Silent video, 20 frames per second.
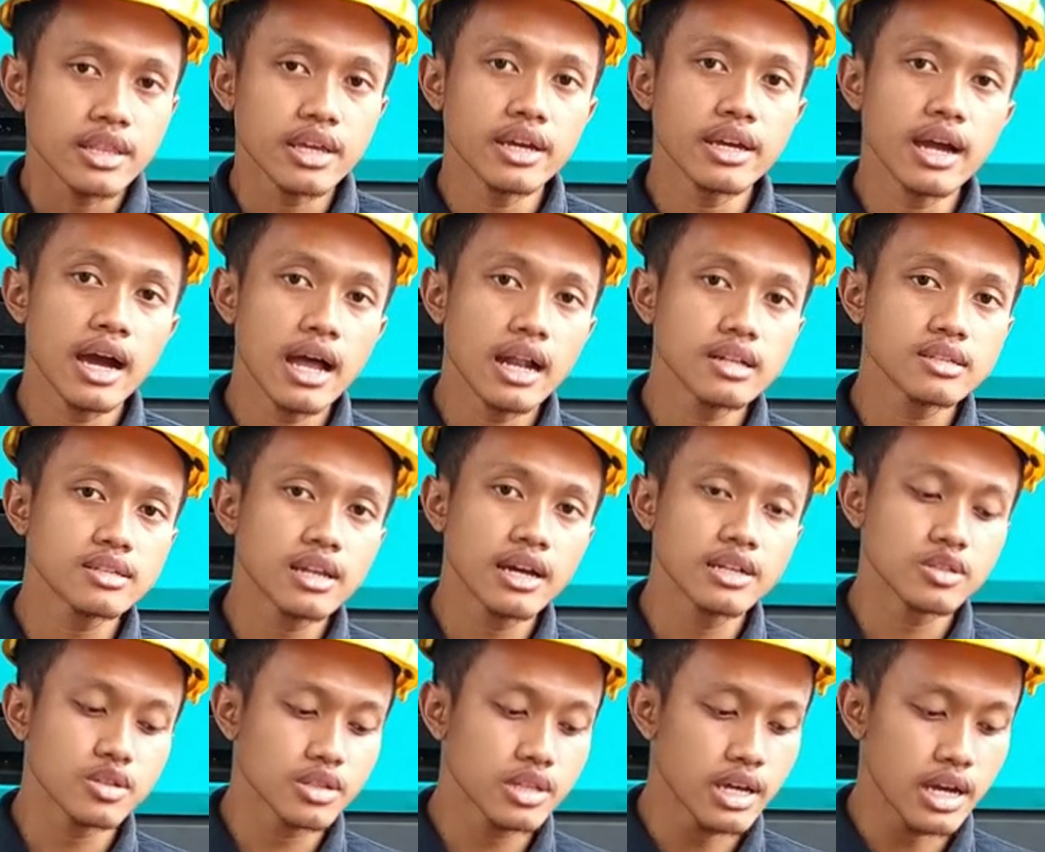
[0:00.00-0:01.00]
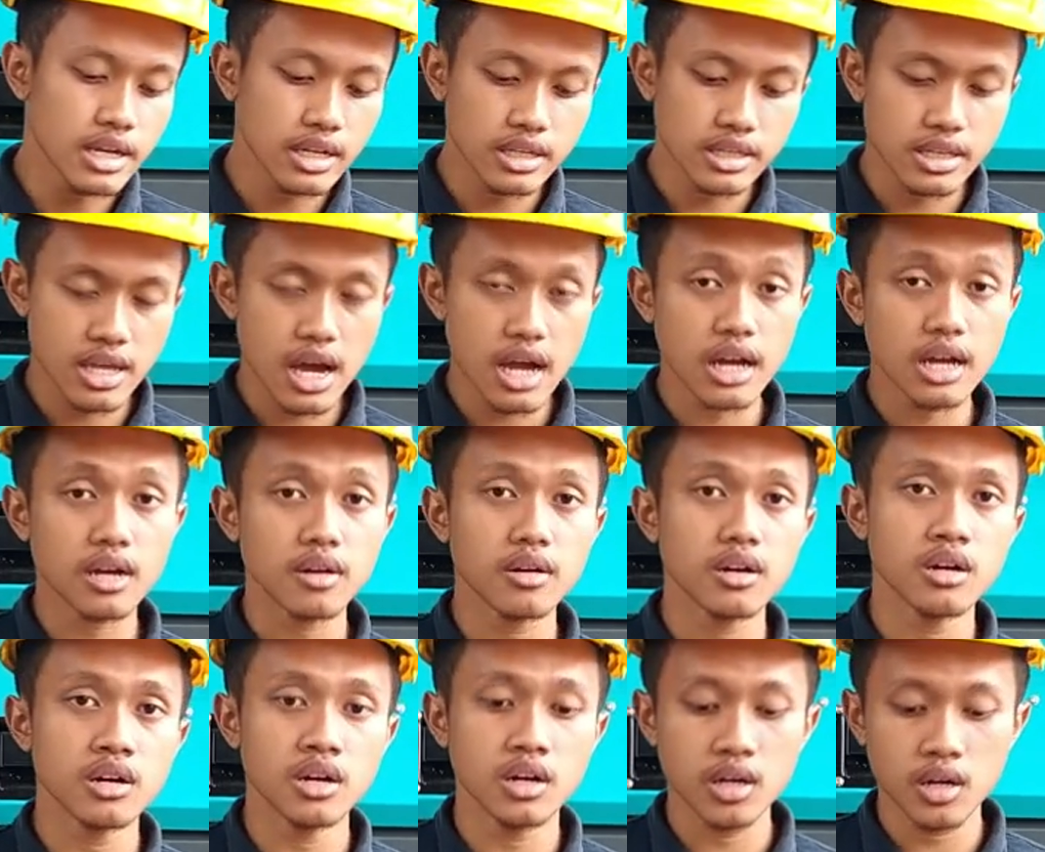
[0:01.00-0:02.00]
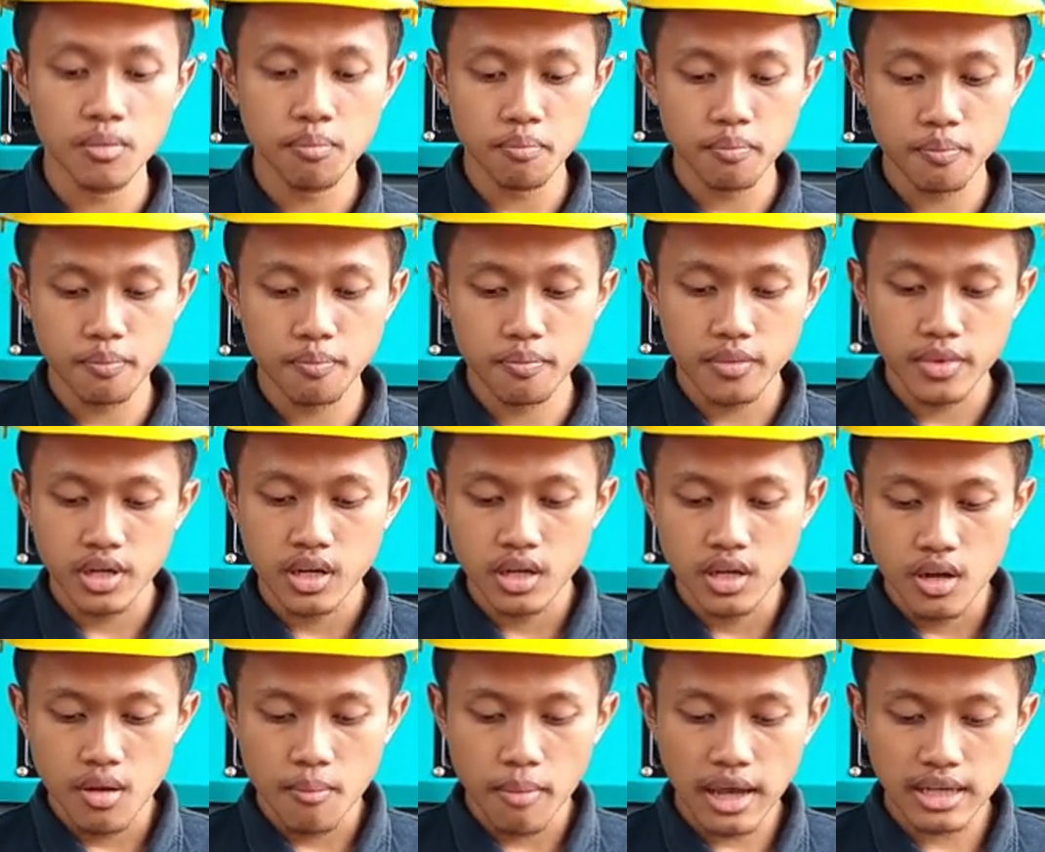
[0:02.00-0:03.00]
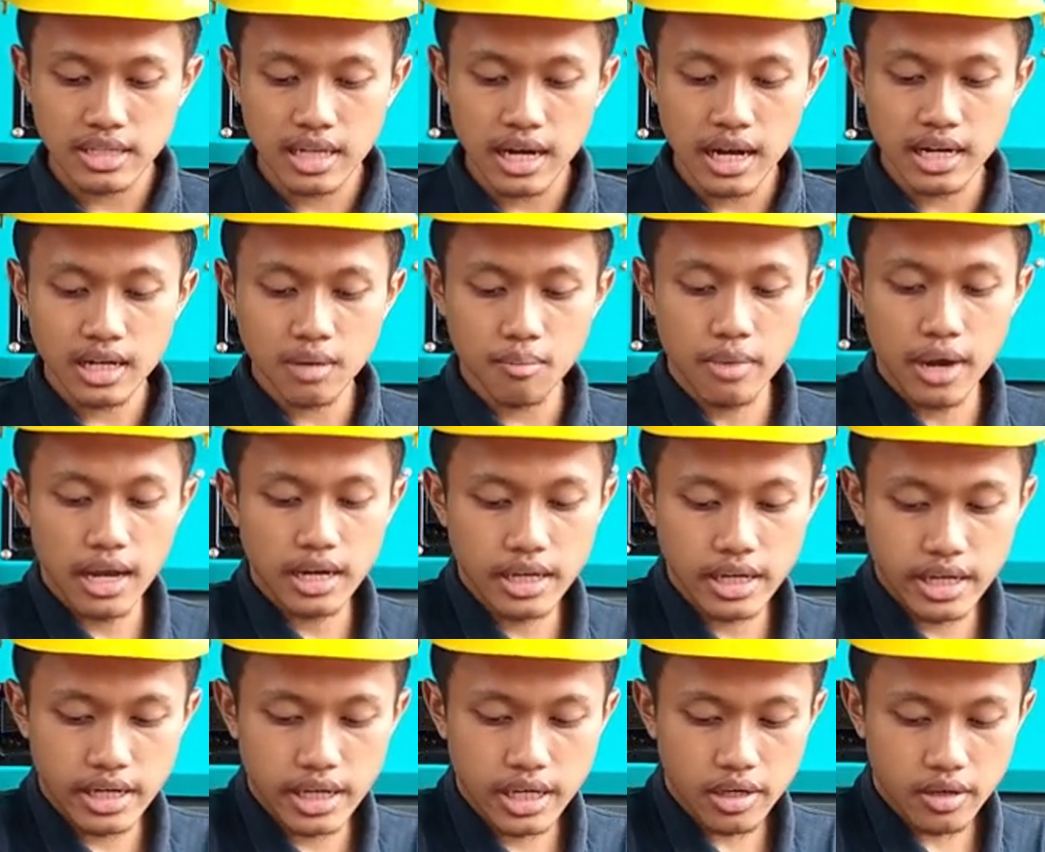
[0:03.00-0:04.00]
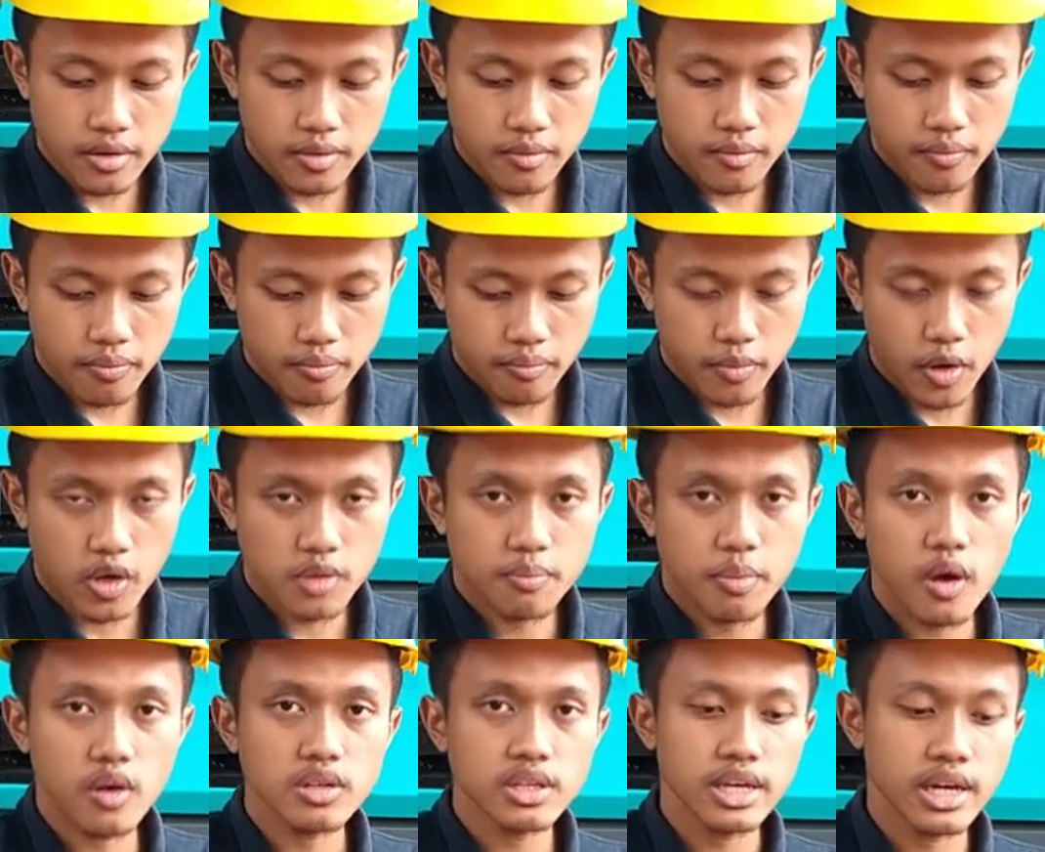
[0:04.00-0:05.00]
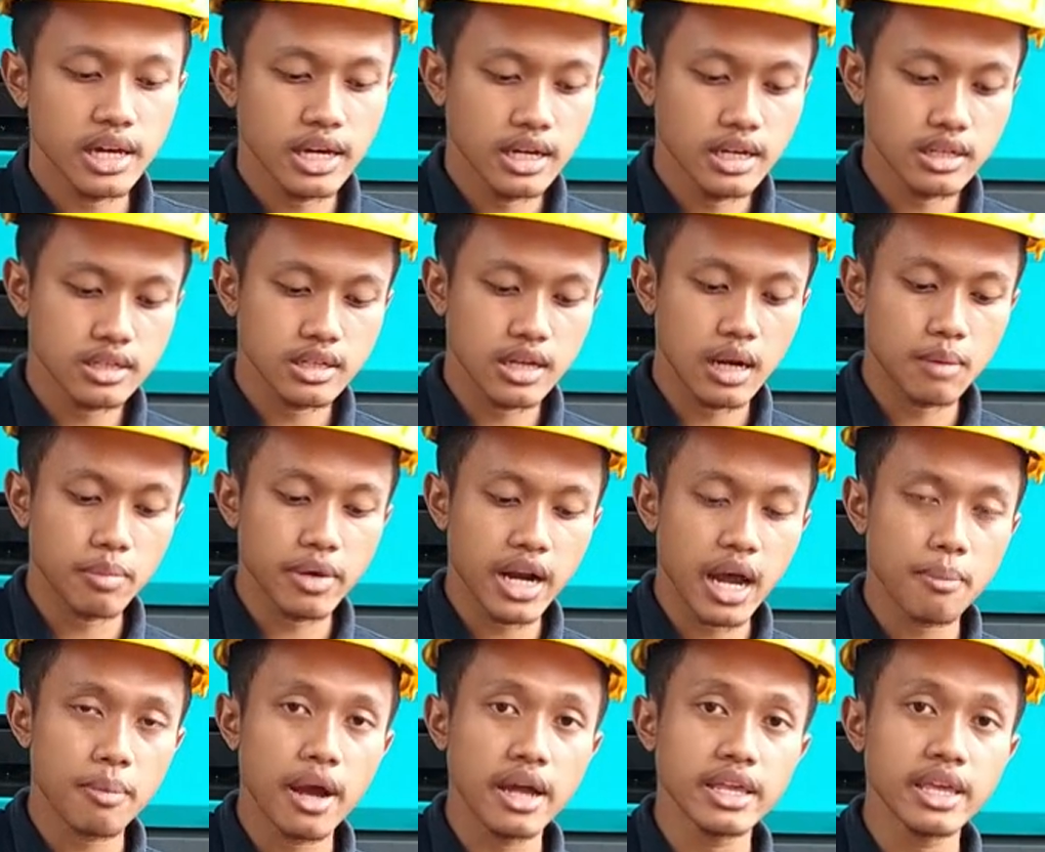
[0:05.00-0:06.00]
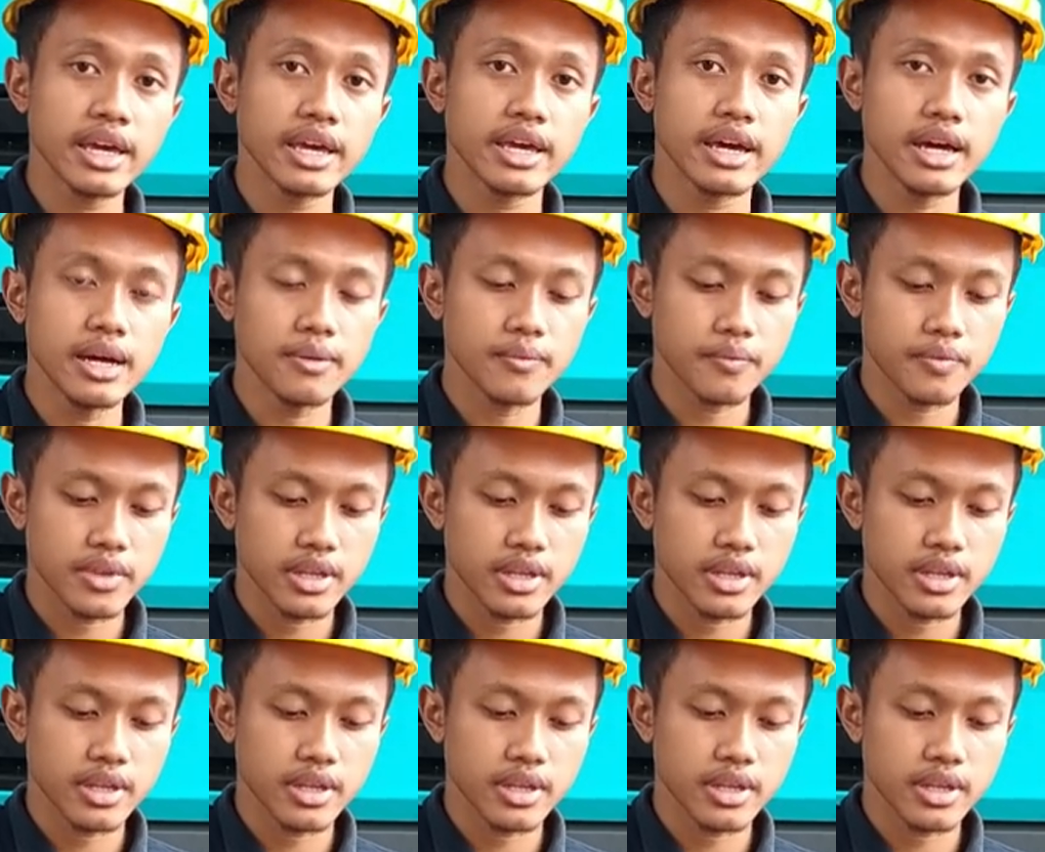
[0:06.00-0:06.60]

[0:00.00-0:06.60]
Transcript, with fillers: tinggal selanjutnya kita eh, pasangkan kembali ini baut-bautnya dan penapaknya ya.